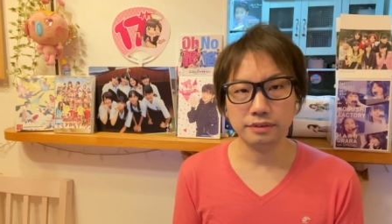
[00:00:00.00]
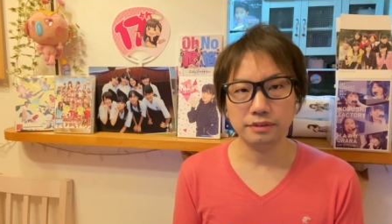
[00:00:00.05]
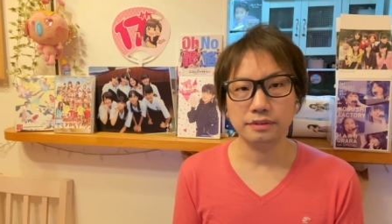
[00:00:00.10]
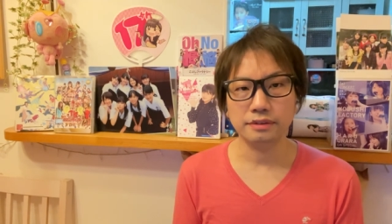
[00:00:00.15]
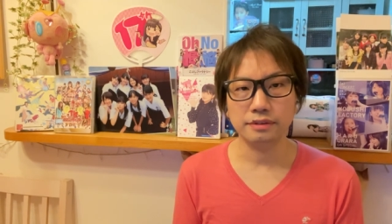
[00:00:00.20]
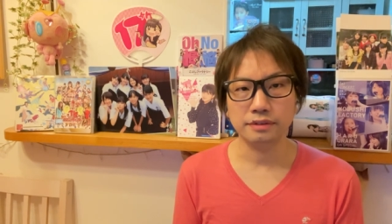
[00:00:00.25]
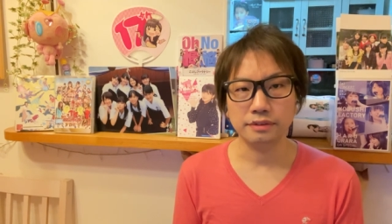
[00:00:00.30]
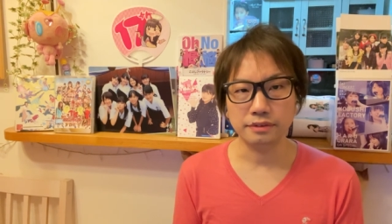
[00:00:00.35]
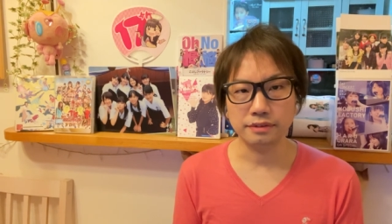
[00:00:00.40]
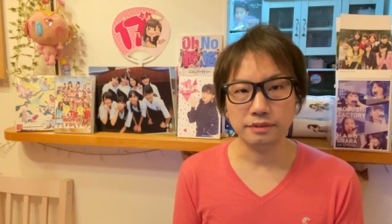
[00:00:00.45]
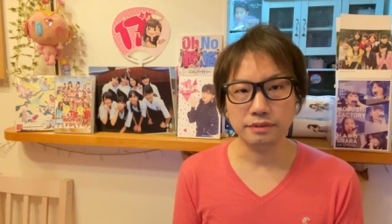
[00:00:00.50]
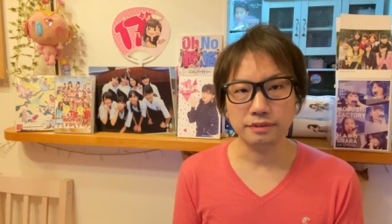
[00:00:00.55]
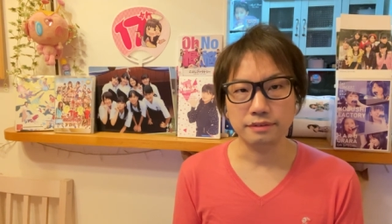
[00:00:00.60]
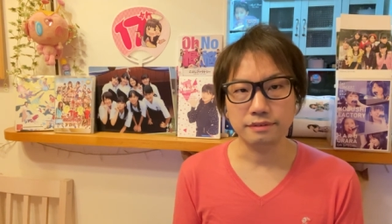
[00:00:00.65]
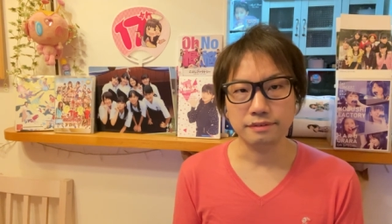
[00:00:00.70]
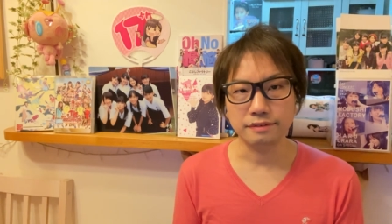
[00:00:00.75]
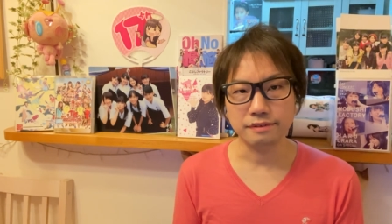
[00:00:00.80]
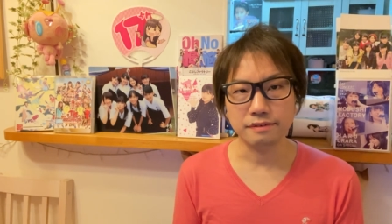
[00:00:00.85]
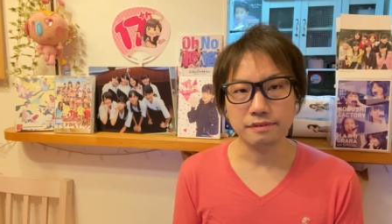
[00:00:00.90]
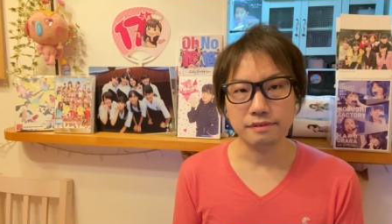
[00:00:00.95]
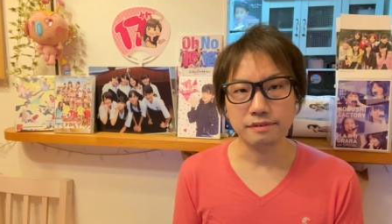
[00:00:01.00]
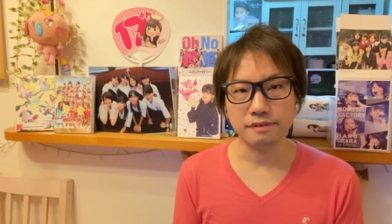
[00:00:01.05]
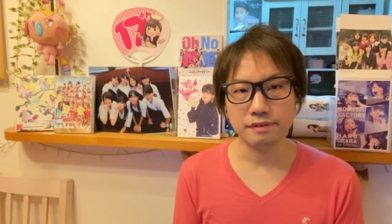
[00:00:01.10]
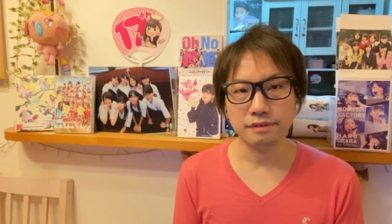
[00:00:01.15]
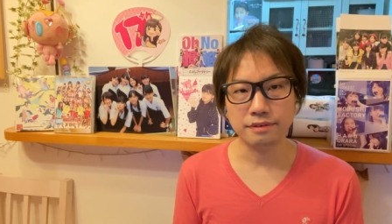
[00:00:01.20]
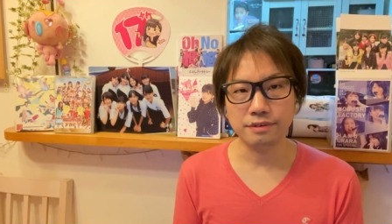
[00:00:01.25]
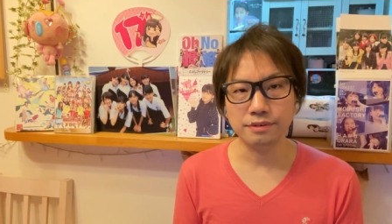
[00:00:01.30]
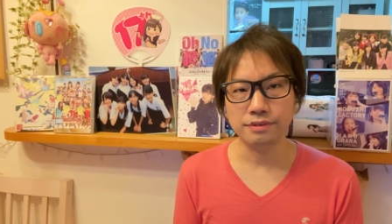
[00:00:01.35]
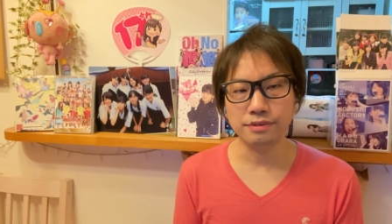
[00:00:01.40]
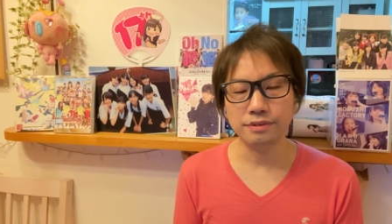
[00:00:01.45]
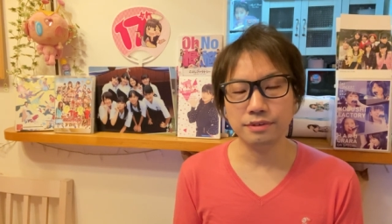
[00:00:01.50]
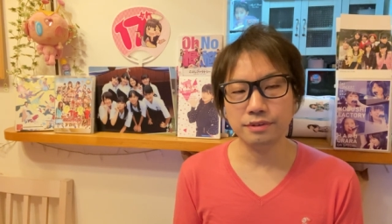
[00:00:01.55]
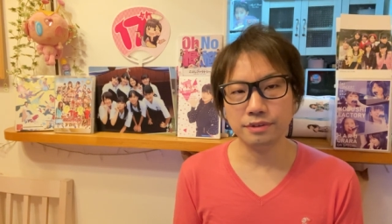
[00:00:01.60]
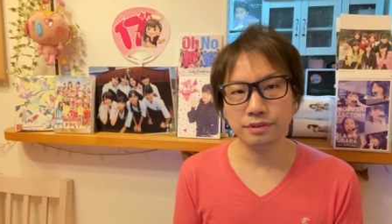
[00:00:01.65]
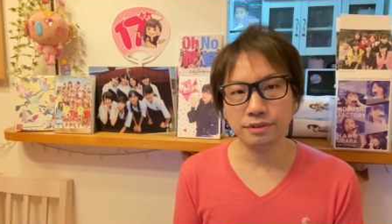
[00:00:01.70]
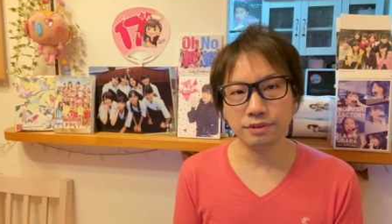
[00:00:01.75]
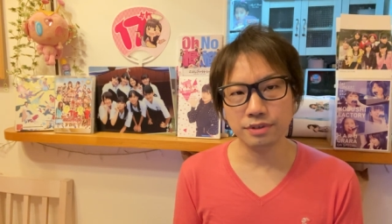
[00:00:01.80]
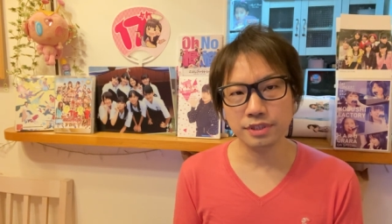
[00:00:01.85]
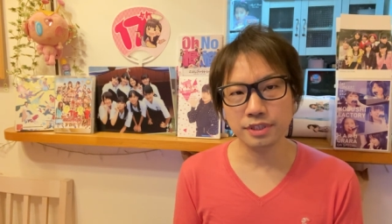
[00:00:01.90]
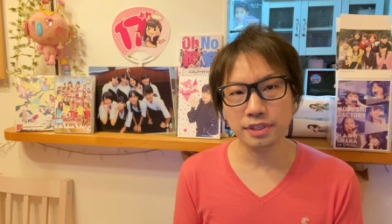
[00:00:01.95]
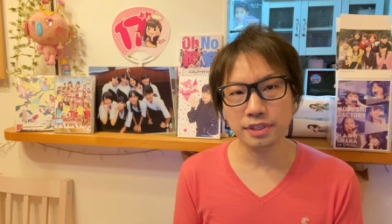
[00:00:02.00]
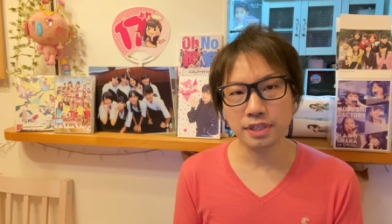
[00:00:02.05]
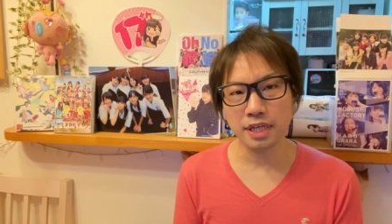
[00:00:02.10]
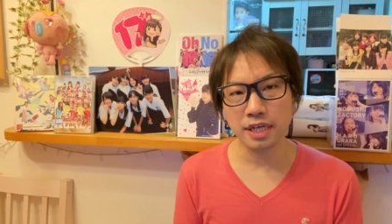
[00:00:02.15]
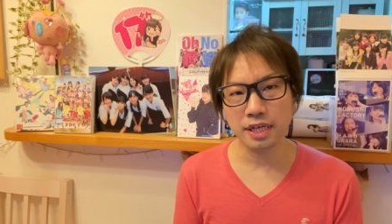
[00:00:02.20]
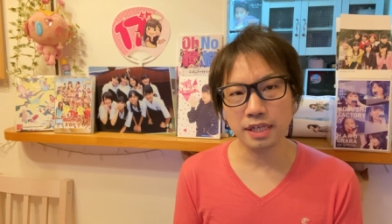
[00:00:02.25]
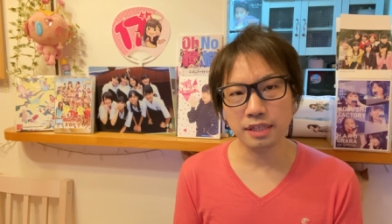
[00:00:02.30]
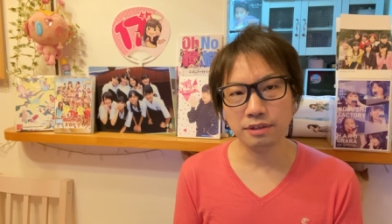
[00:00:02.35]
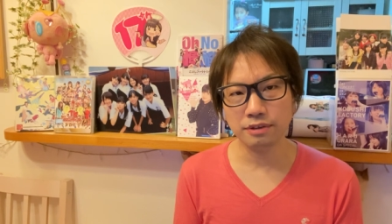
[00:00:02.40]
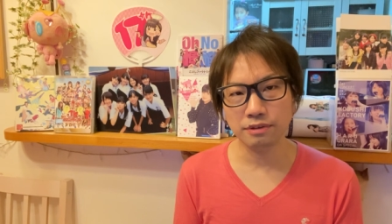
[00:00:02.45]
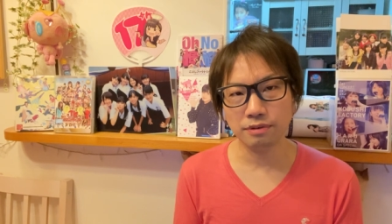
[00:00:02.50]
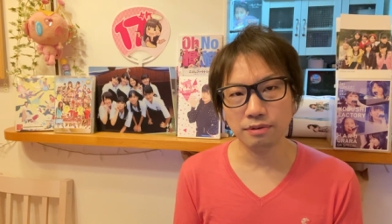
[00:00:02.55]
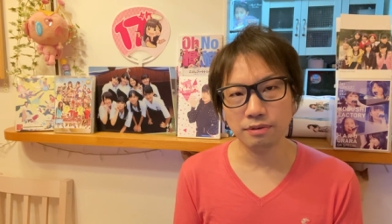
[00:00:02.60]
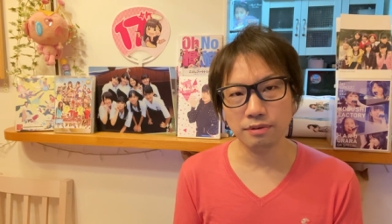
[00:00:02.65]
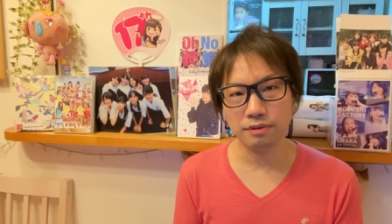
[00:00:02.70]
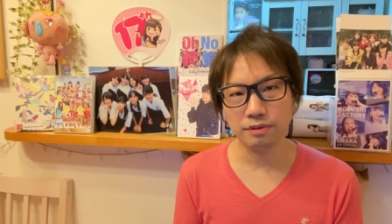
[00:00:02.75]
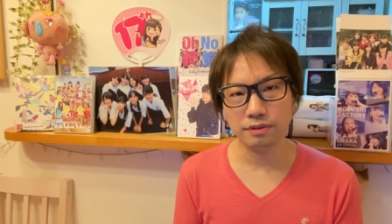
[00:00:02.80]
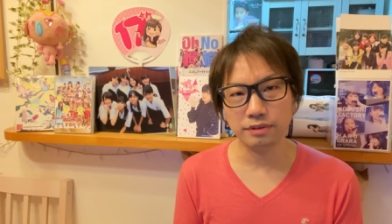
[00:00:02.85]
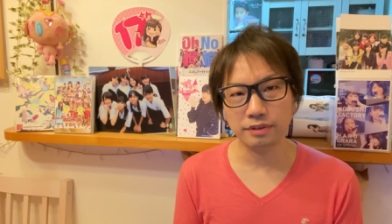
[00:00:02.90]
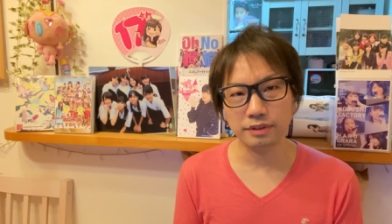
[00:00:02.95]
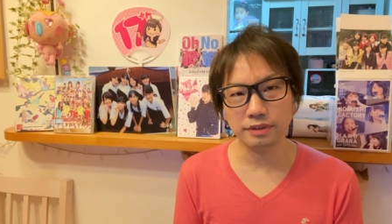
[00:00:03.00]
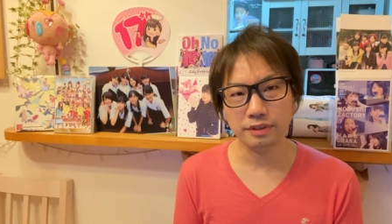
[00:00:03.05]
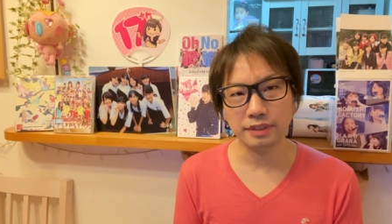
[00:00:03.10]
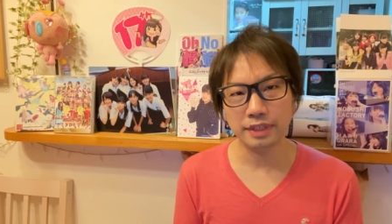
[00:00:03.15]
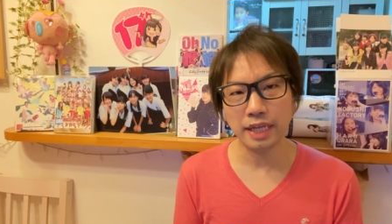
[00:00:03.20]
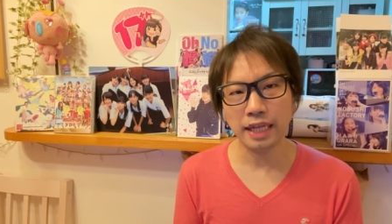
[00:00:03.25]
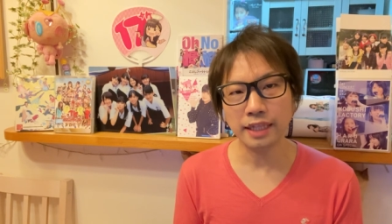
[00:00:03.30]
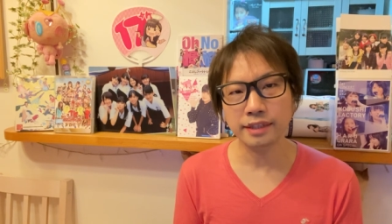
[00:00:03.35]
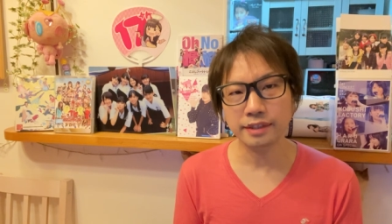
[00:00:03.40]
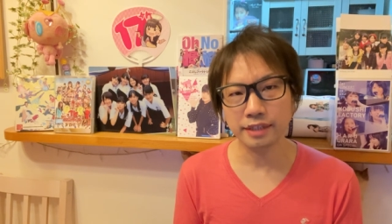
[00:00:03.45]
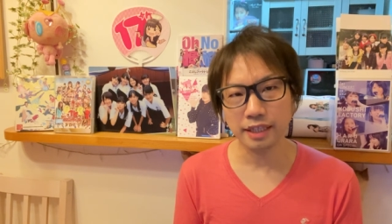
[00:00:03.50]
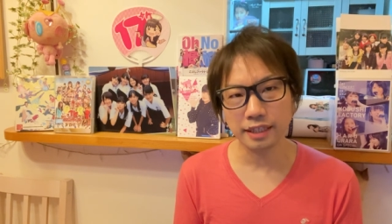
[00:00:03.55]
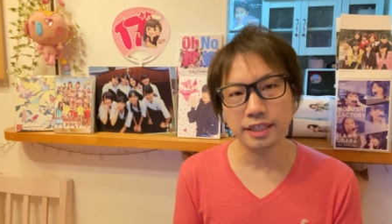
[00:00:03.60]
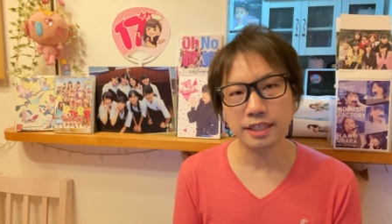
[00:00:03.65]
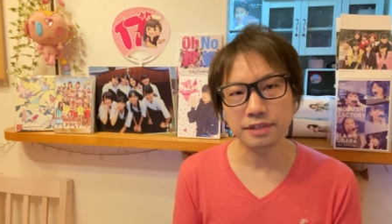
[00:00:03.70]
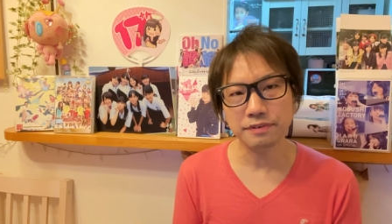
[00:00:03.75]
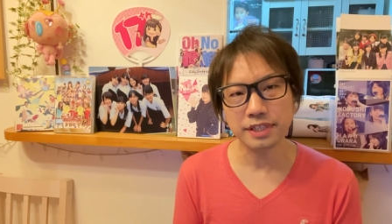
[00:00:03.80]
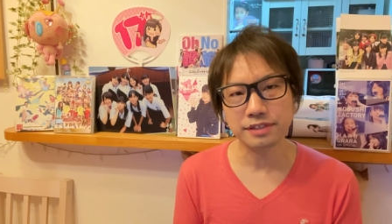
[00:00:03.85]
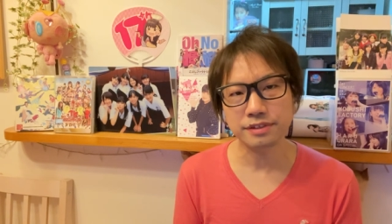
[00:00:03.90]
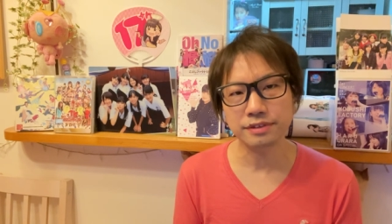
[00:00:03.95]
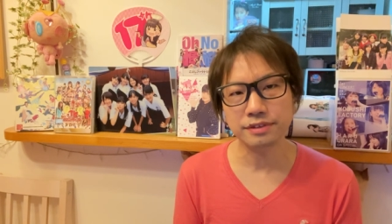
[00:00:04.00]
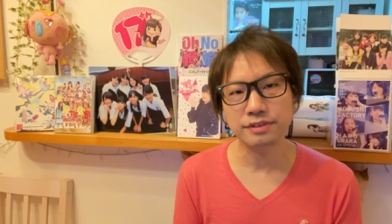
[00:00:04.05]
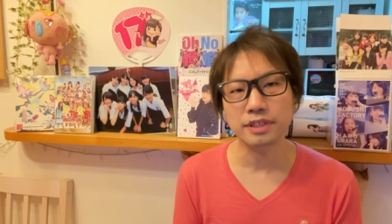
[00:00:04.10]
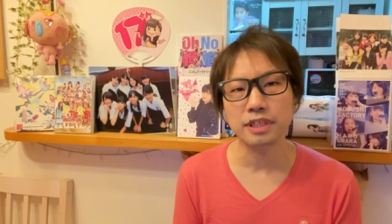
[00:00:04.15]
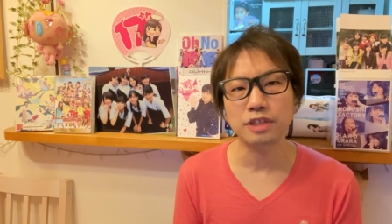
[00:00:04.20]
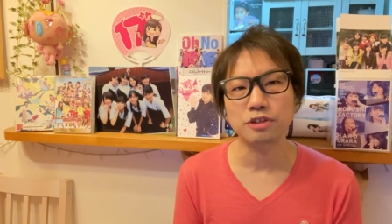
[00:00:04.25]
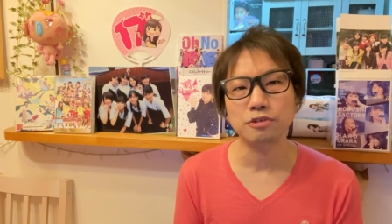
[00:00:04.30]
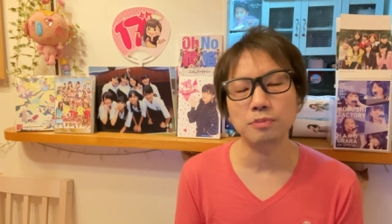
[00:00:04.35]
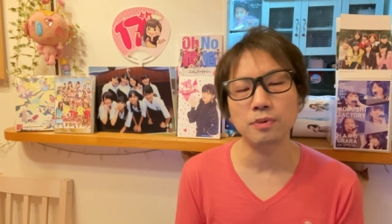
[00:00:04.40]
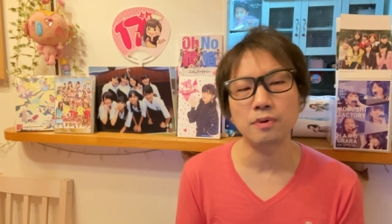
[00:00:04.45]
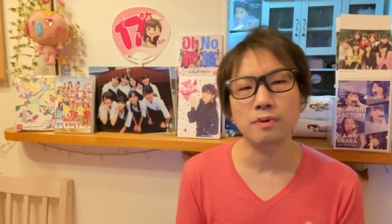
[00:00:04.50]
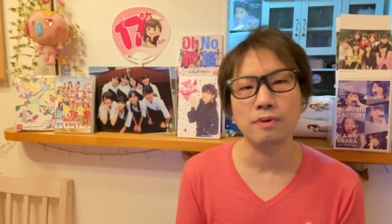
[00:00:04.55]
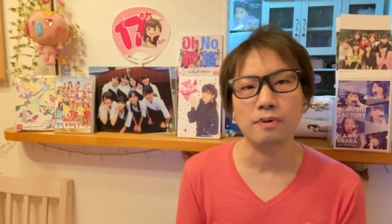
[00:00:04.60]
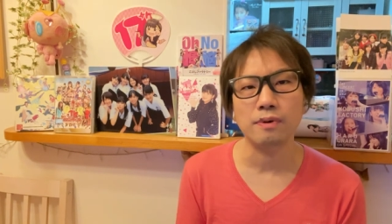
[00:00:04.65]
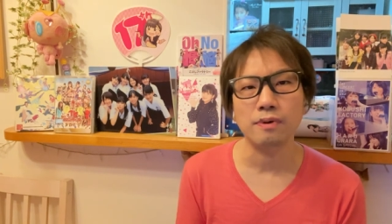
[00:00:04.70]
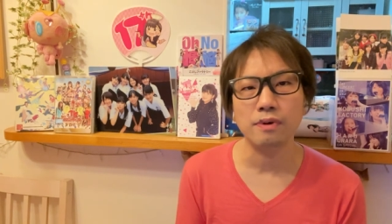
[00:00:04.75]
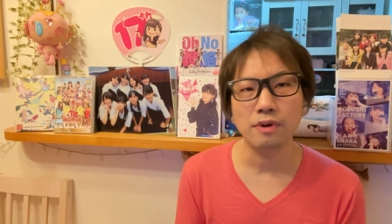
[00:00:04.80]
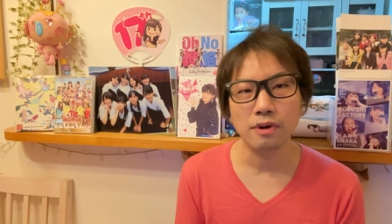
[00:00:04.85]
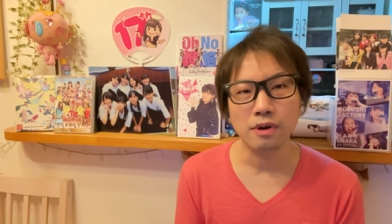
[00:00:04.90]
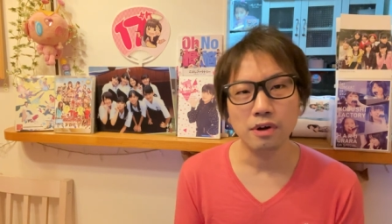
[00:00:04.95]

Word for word: うーんグッとスタートだった気はするけども、